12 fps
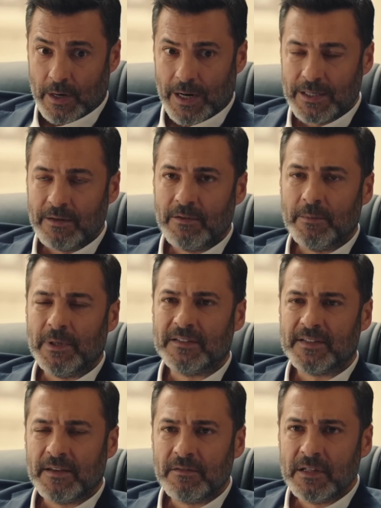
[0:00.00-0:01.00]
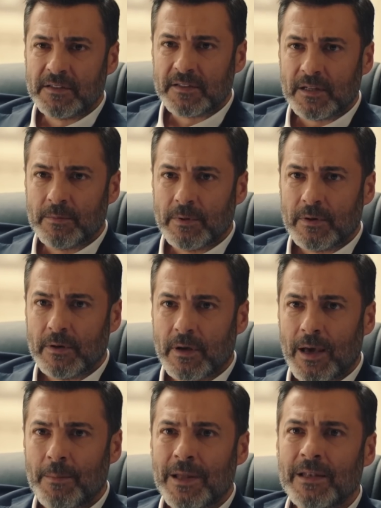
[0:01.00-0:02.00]
Alev'le beni sevgili sanıp
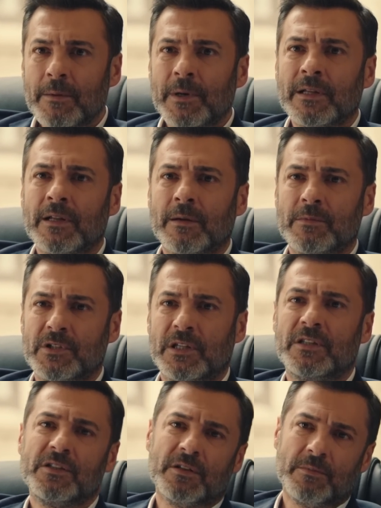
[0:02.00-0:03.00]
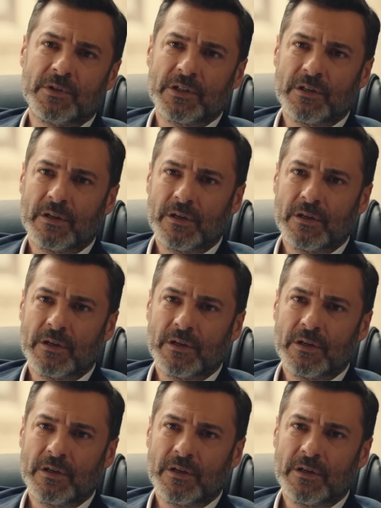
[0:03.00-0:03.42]
hemen Leman'ı aramış, yetiştirmiş.